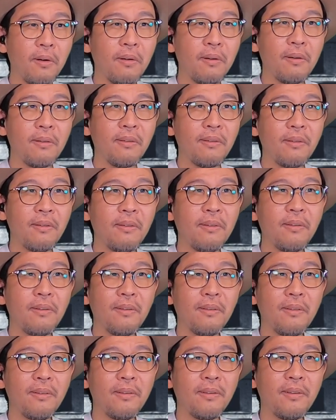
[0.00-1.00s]
お
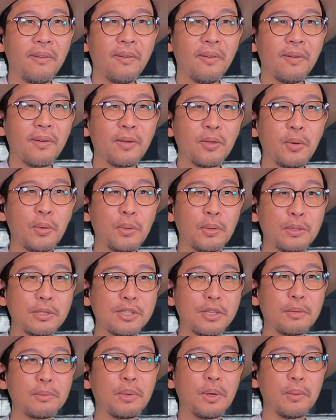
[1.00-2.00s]
協力
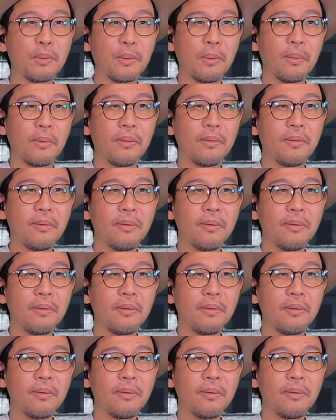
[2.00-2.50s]
してくれんの